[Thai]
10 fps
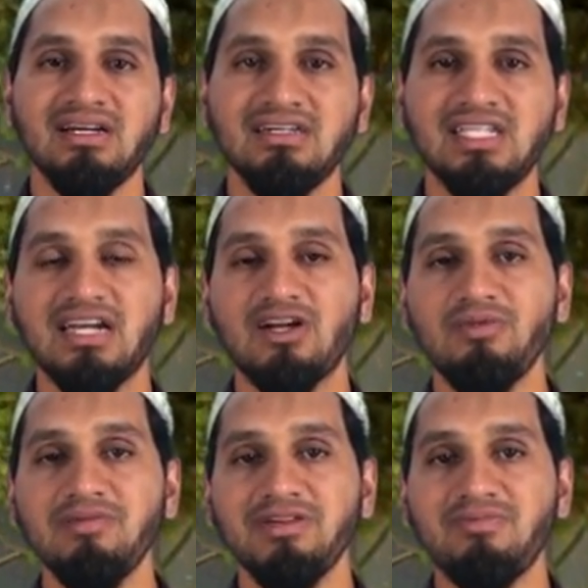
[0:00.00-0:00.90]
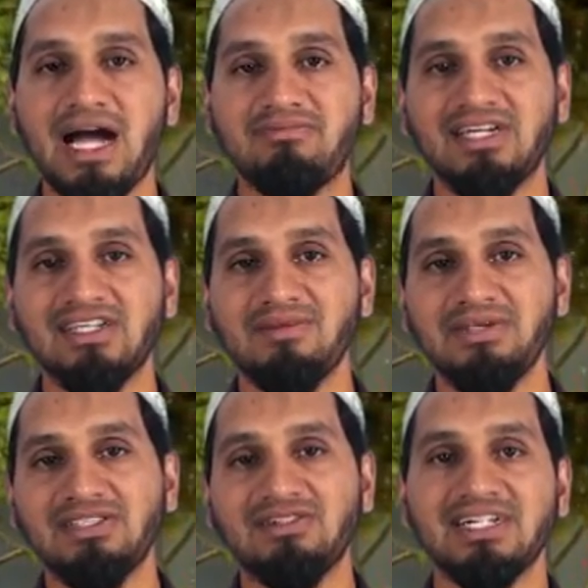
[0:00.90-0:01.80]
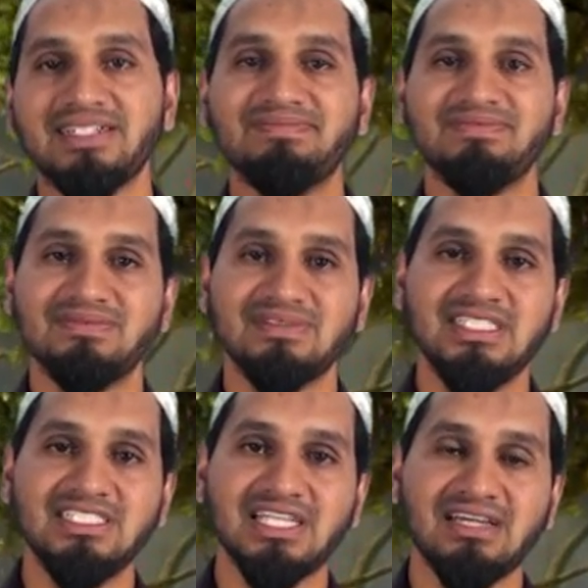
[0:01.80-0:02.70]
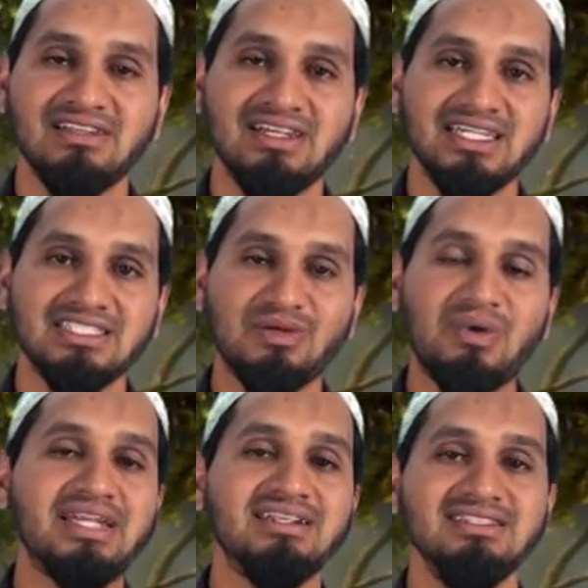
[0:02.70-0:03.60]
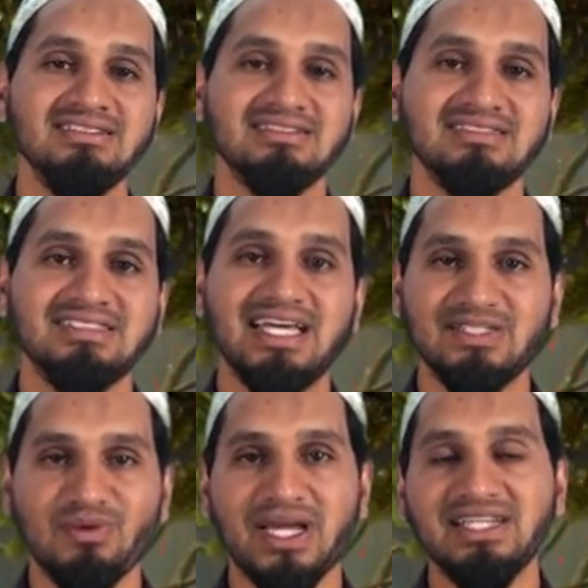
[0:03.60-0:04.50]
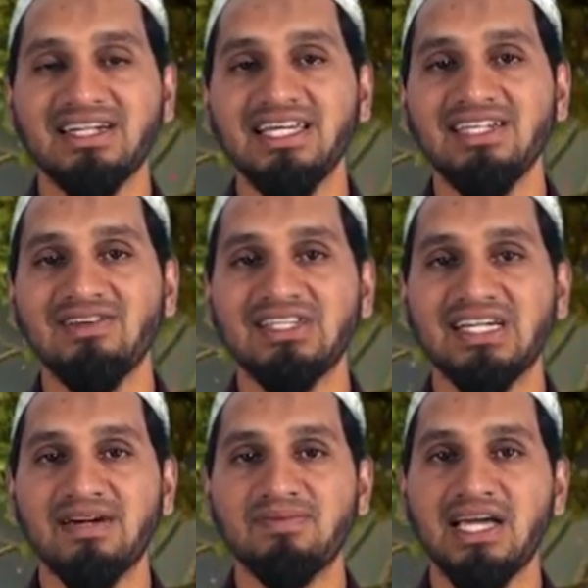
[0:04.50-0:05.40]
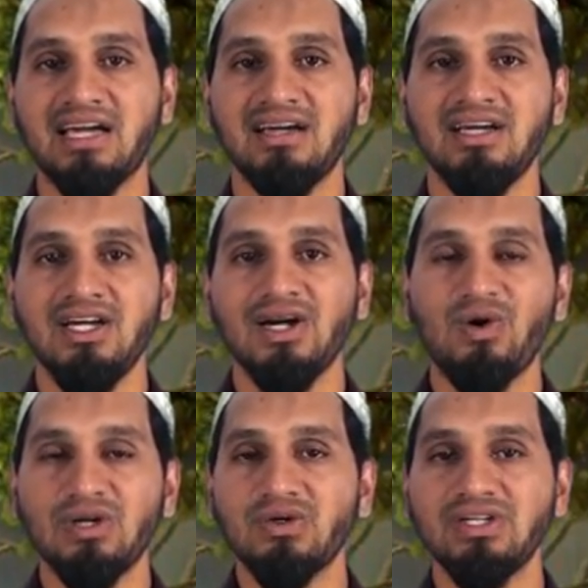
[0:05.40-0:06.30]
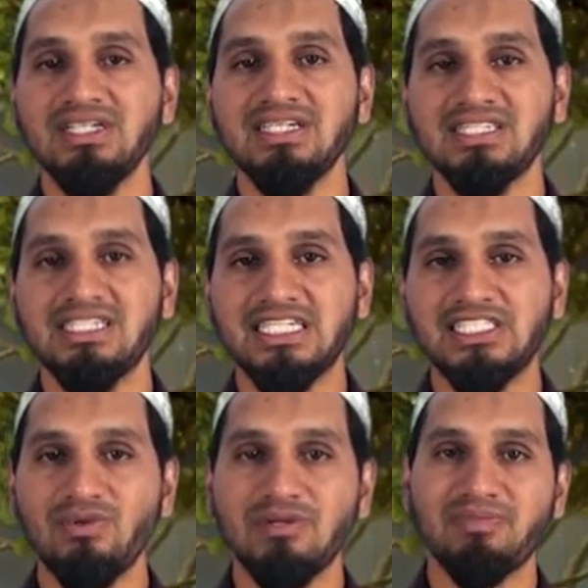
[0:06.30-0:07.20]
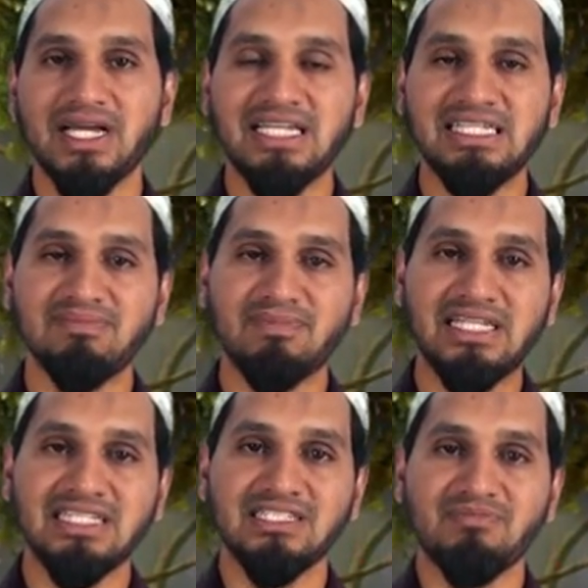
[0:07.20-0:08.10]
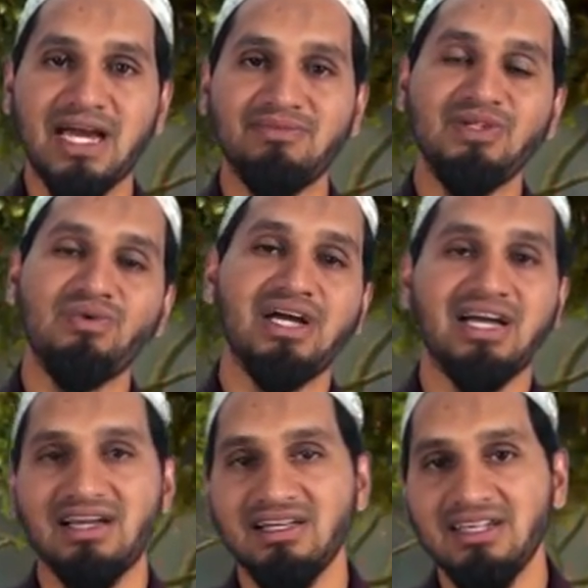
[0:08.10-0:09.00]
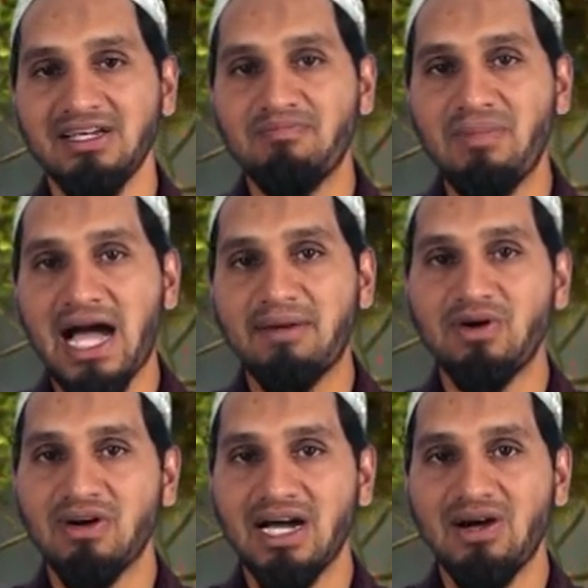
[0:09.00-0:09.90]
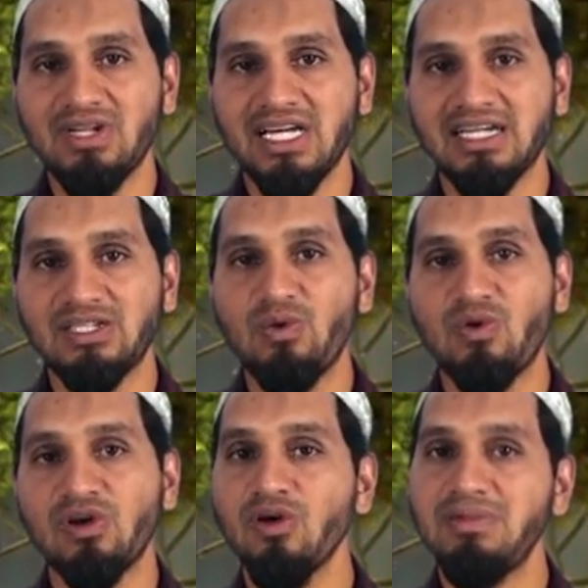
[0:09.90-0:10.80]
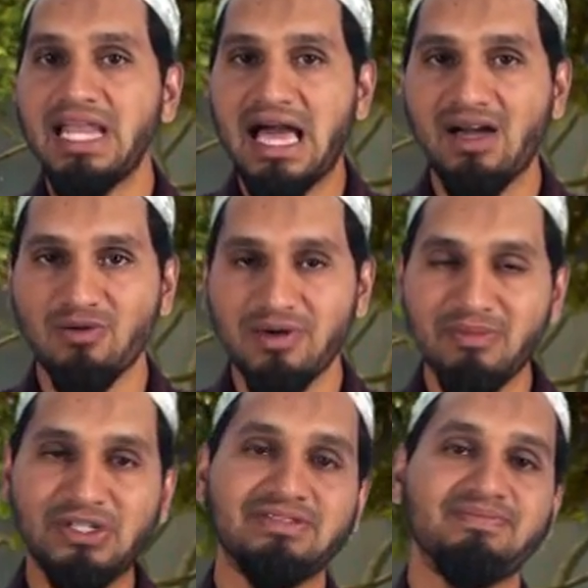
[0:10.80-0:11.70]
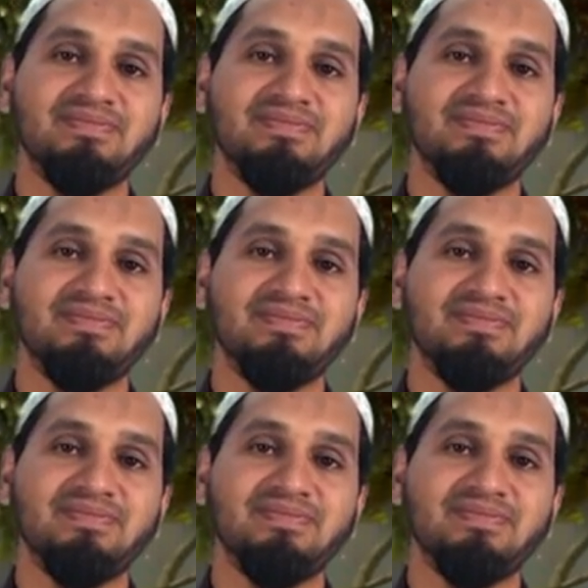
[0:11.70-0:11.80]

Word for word: คือถ้าเราไม่มีบาปแล้วนะครับพี่น้องครับ อินชาอัลลอฮ์สวรรค์ได้สวรรค์อย่างแน่นอนนะครับ ถ้าคนคนนึงเสียชีวิตไปไปในสภาพที่ว่าบาปของเขาเนี่ยถูกลบล้างออกไปหมด